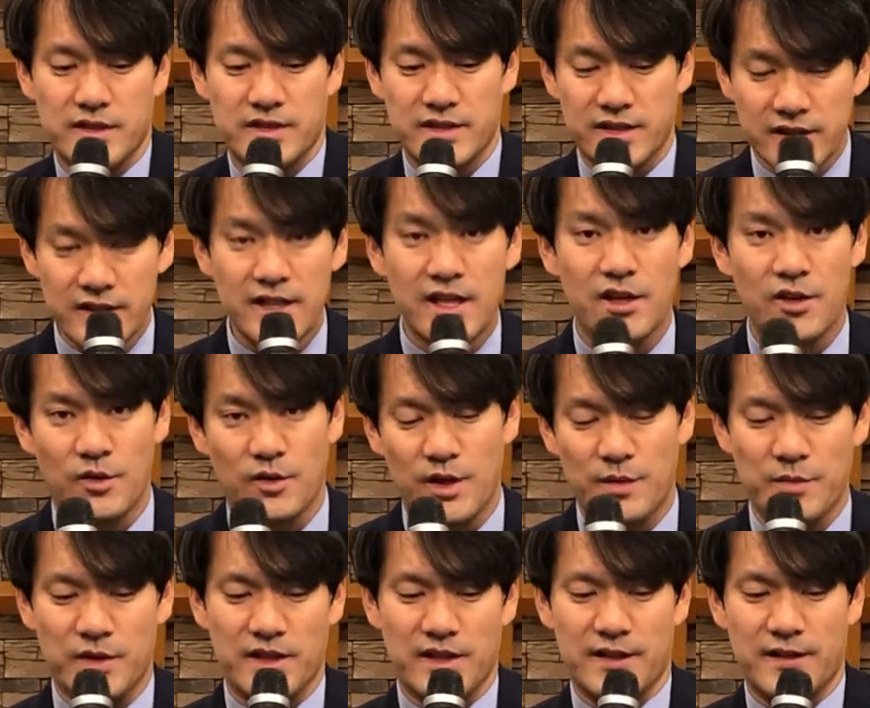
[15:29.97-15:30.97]
이제 끝내려고
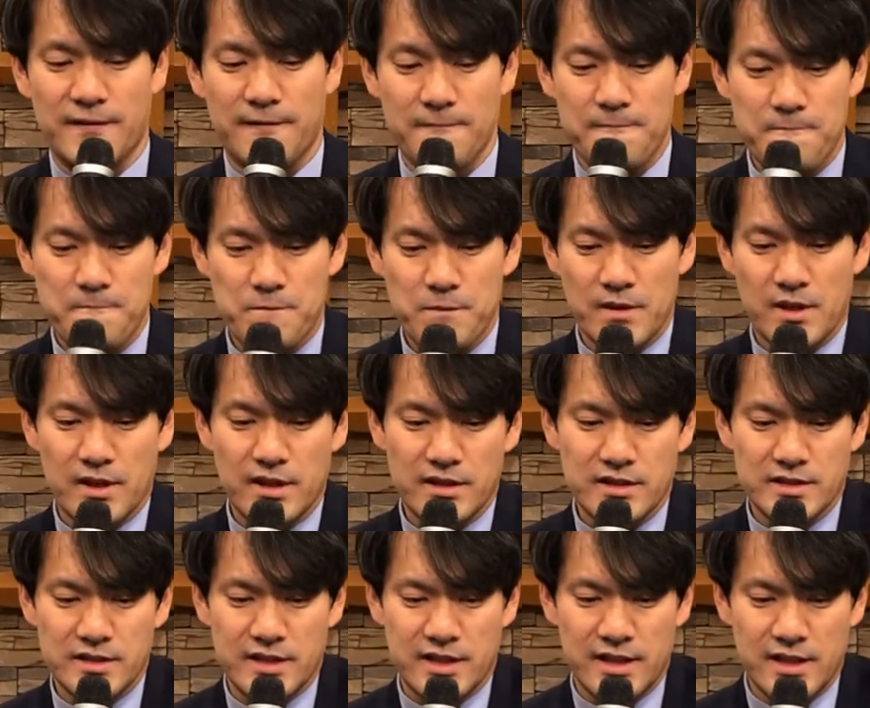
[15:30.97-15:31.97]
합니다.
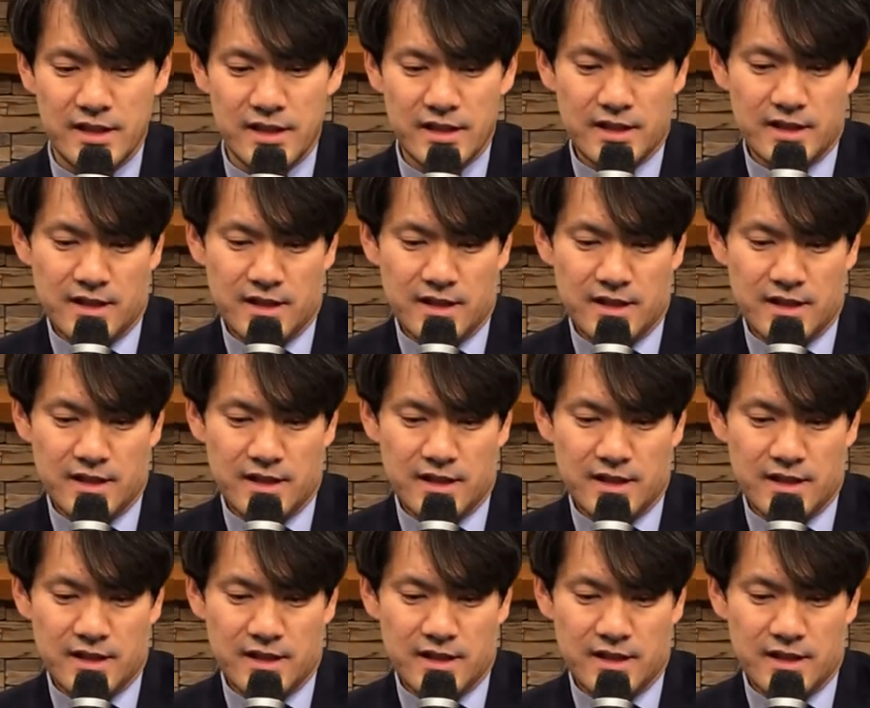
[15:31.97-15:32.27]
이제